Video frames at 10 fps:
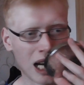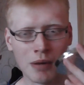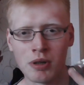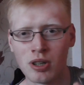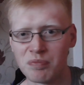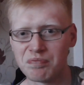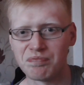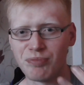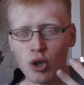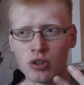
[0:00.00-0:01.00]
Aber
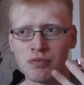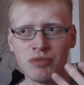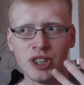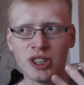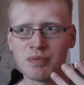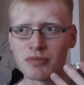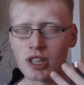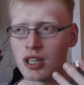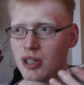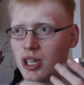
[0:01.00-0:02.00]
irgendwie,
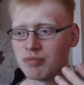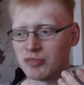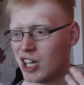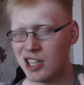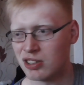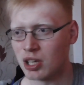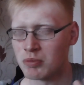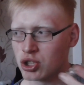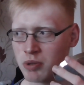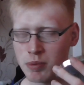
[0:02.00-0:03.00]
na, kann
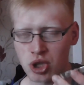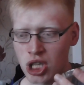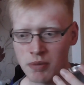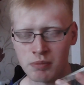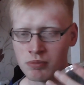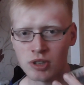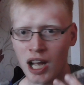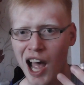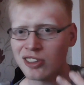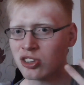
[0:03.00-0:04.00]
man schwer beschreiben,
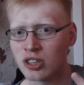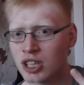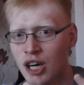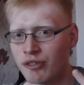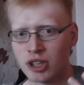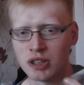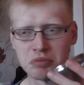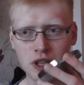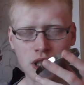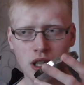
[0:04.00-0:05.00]
anderer Kaffee.
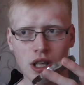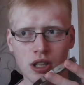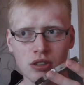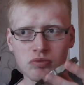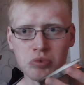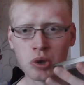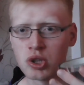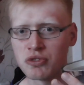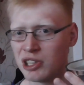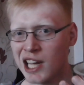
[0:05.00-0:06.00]

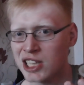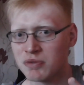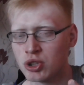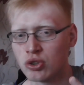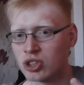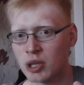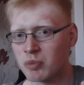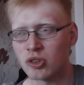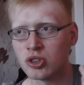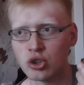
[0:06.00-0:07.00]
Wirklich vielleicht, wie, ich
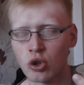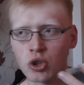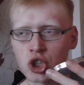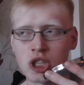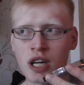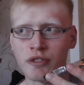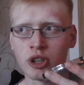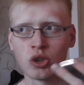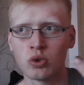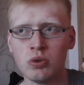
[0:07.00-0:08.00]
habe noch nie türkischen
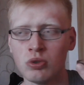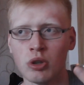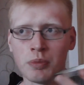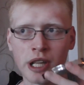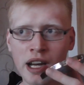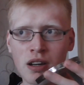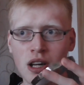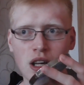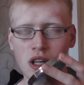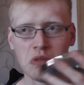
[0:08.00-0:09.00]
Kaffee getrunken, ob der
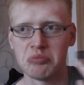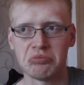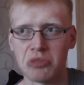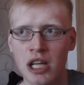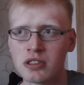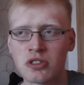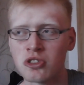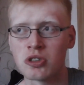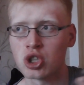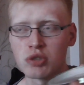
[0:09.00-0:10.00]

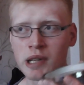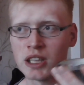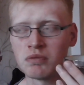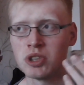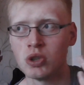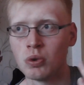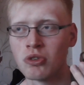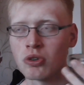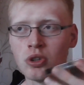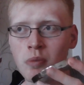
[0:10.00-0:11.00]
anders da schmeckt wie
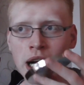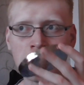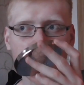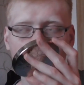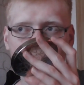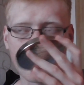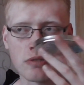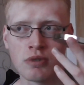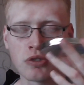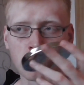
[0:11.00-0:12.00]
unsere normalen Kaffees,
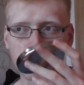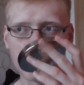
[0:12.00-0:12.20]
die wir so